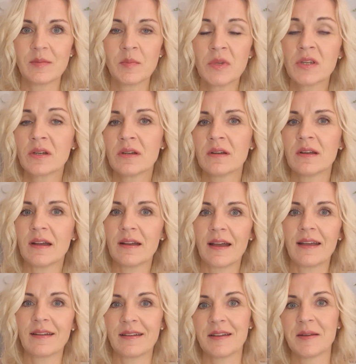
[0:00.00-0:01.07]
mir
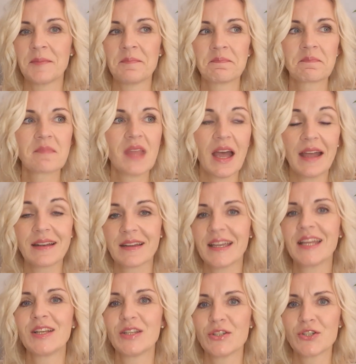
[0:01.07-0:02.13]
ähm, ein
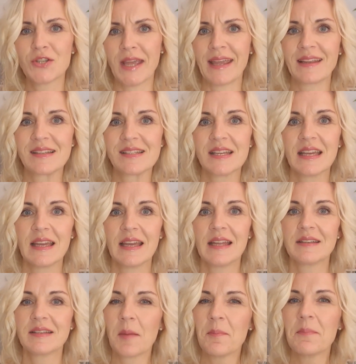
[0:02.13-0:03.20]
Reden schenkt,
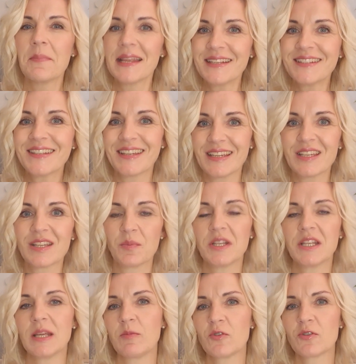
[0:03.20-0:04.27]
damit ich
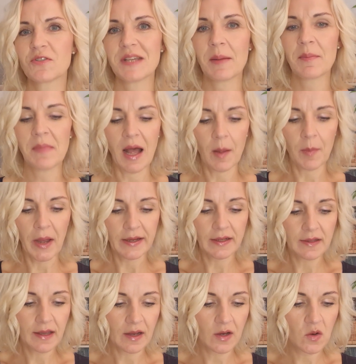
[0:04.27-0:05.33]
mit ihm
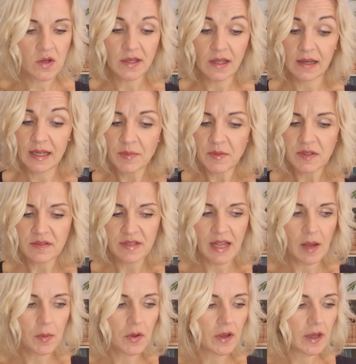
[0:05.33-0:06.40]
zusammenarbeiten kann. Und ich erlebe das
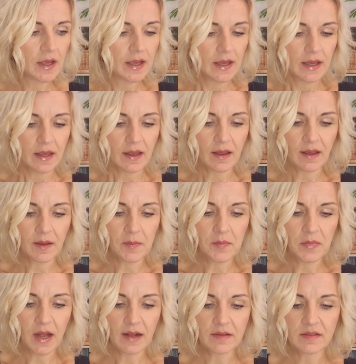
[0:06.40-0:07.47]
selber
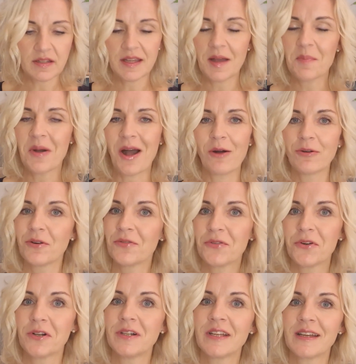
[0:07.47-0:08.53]
ähm, als sehr
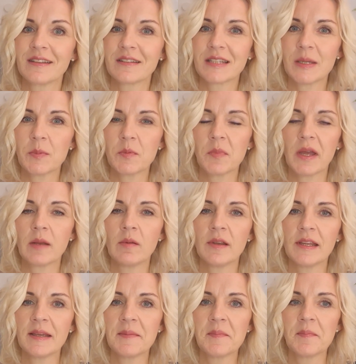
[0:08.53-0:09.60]
powerful. Ja, es gibt meinem
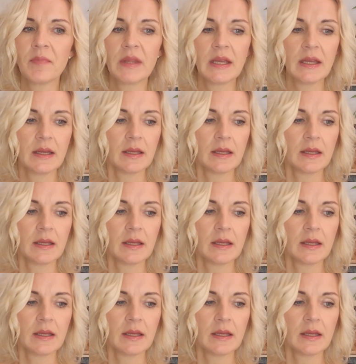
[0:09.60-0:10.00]
Leben